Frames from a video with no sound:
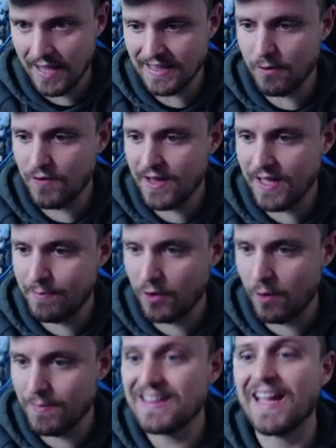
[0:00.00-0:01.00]
Andiamo a vedere
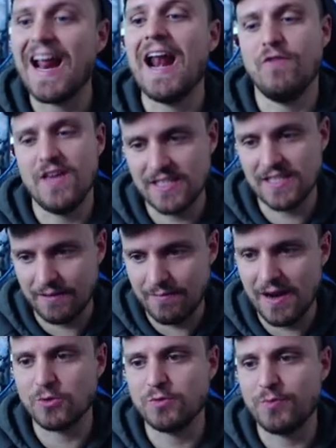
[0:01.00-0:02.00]
però, Minterà l'ho vista,
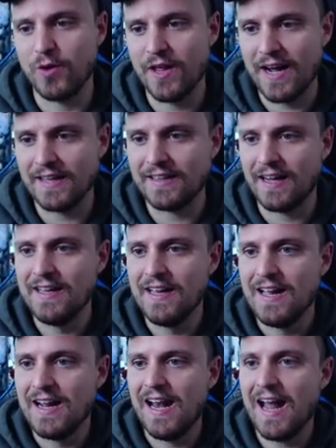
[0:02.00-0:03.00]
me la sono spoilerata.
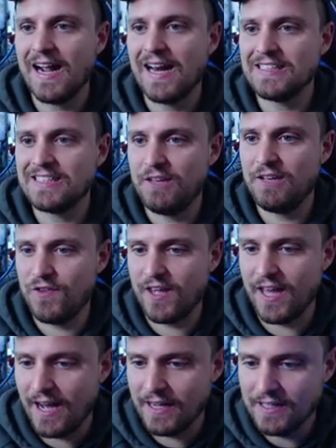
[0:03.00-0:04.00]
La
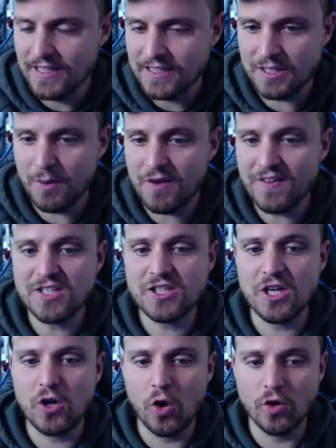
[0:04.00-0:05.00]
classifica, siamo arrivati
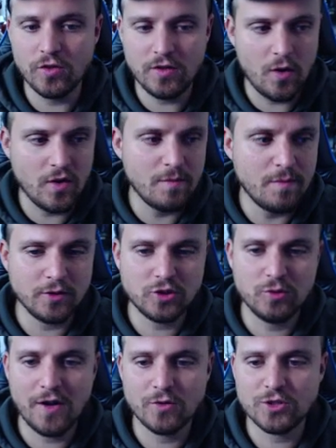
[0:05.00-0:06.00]
secondi e quindi il
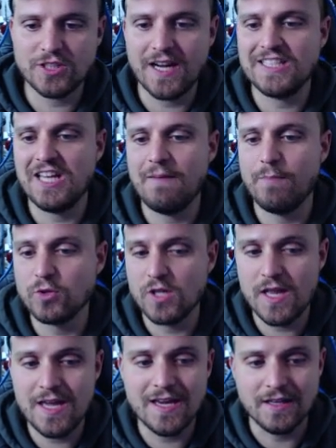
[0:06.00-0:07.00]
prossimo anno sarà Champions
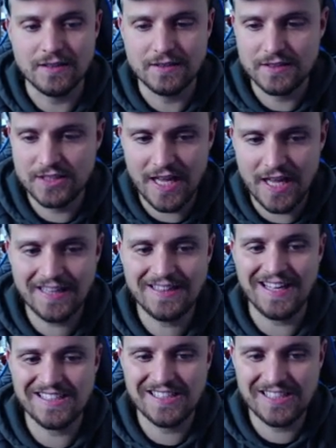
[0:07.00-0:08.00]
League
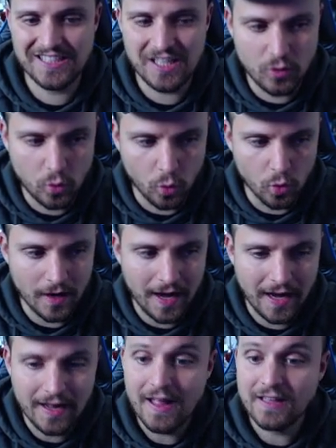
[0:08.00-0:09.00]
certa,
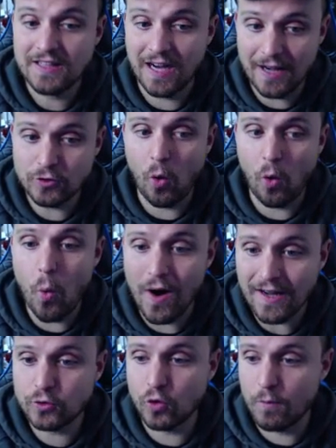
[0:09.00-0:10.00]
sicura. Tra l'altro a
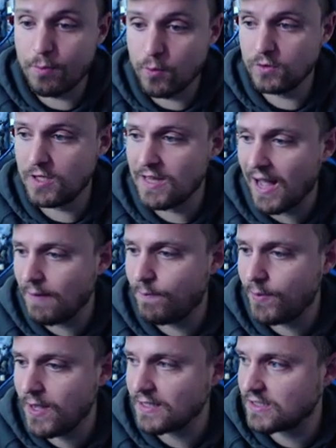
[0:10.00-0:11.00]
4 punti dal
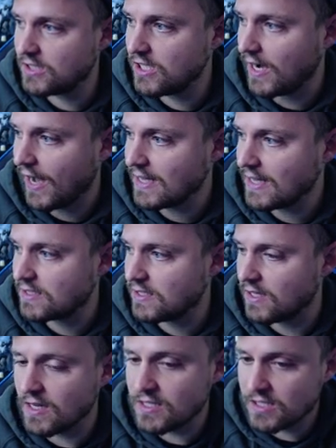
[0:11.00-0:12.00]
PSG,
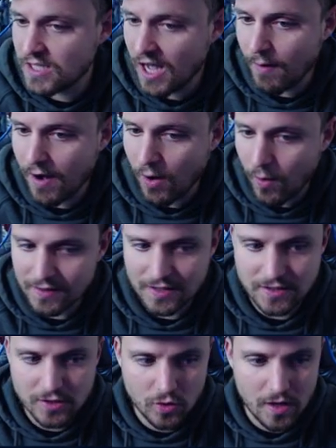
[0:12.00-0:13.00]
ragazzi. Rischiamo la
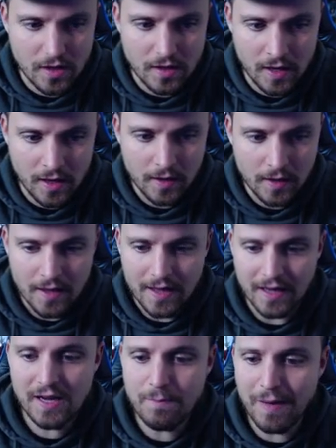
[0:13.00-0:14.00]
quarta stagione di
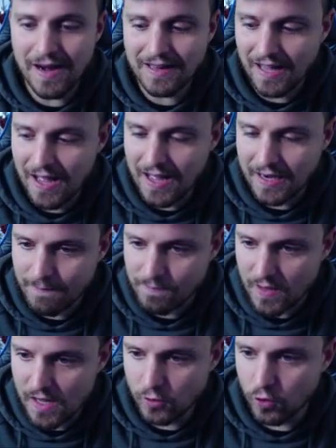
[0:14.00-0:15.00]
ribaltare
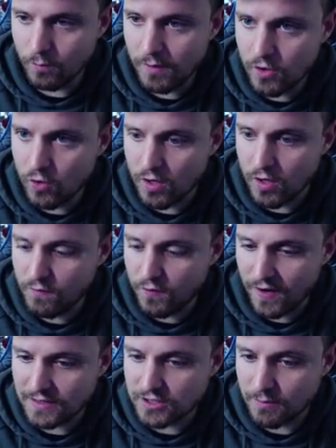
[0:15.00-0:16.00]
il dominio in
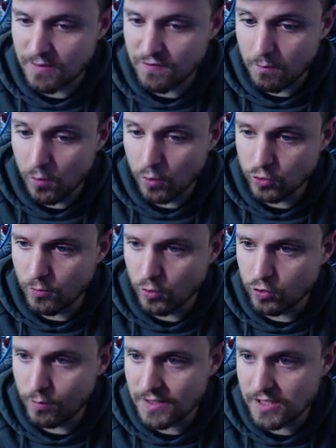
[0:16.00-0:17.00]
Francia. Mi fa molto
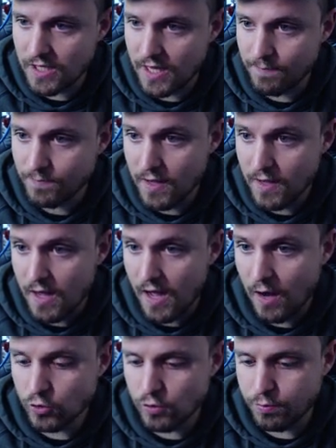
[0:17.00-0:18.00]
molto piacere.
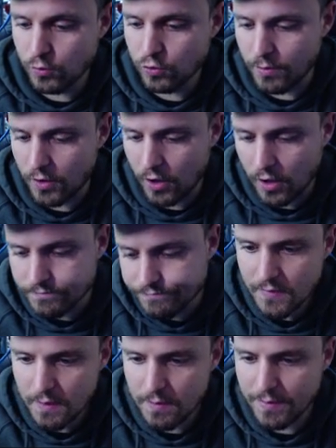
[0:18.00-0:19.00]
A questo punto però
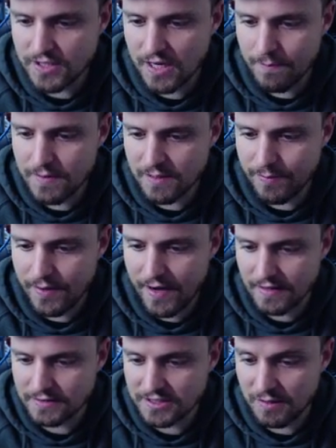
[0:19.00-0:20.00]
mi piacerebbe
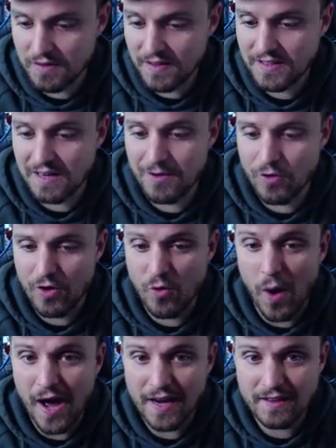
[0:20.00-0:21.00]
sapere, siamo arrivati almeno ai
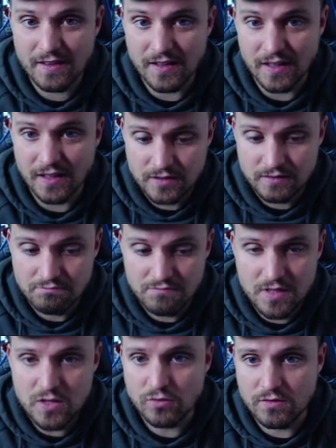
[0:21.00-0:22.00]
quarti.
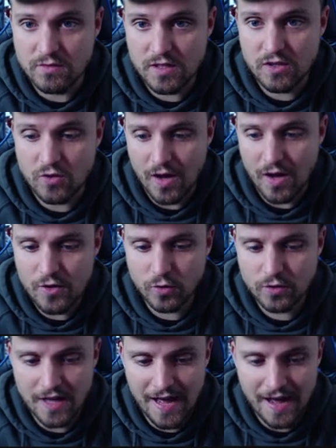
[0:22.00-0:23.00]
Mio Dio, agli
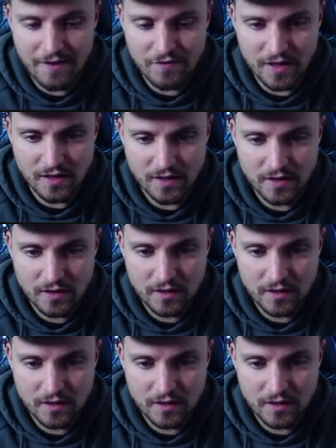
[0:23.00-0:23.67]
ottavi.